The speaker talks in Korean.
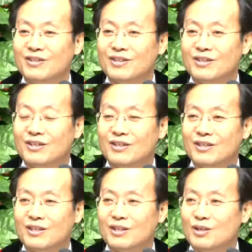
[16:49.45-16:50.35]
살고
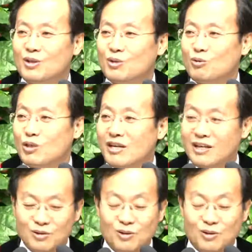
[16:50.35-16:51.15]
그런 사람들이 있더네요.